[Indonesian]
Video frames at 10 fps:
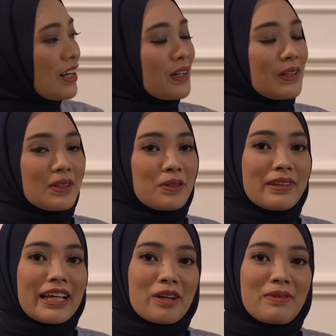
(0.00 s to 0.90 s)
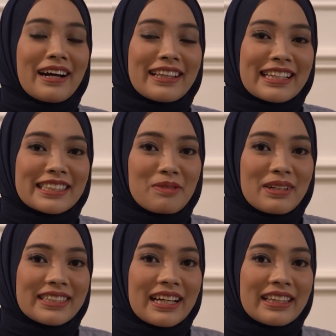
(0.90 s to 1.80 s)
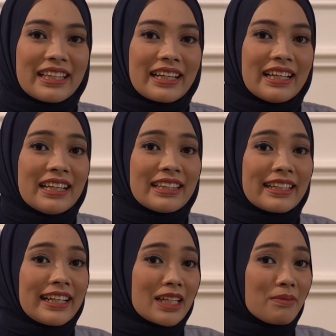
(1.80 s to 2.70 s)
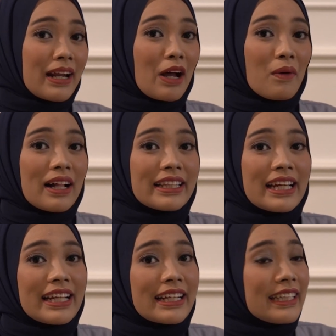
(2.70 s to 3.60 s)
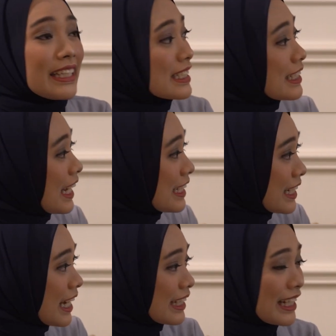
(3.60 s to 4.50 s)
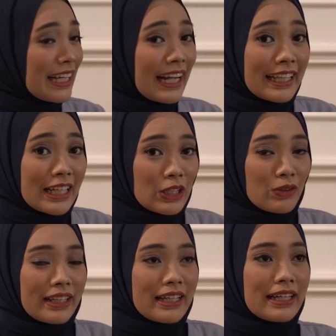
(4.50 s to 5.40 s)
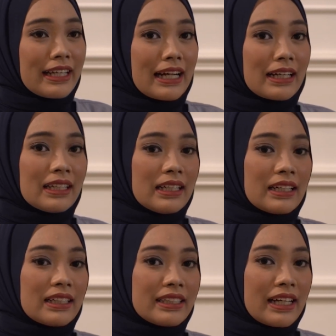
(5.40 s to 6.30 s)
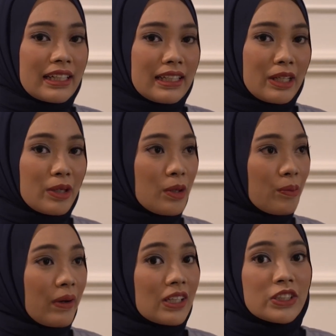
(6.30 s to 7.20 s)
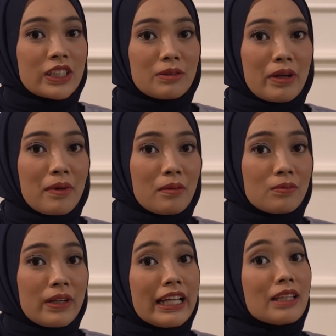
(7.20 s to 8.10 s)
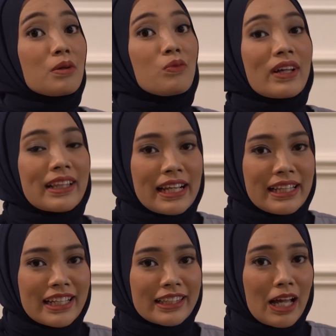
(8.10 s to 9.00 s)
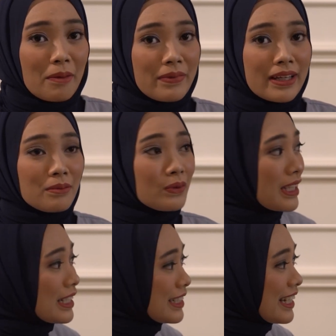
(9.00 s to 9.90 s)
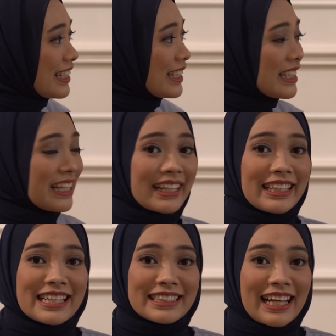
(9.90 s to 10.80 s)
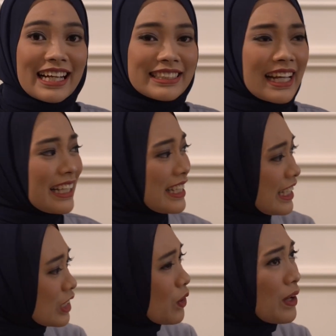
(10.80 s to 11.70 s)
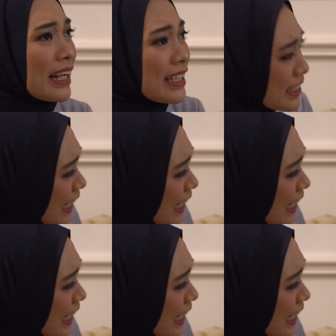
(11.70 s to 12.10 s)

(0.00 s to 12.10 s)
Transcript: Oh, menarik banget ya sahabat cantik. Ternyata berawal dari ketidaksengajaan. Kadang-kadang tuh ada yang uh, dari passion memang ingin membuat klinik, tapi Bu Tasya ini dari ketidaksengajaan dan itu orangnya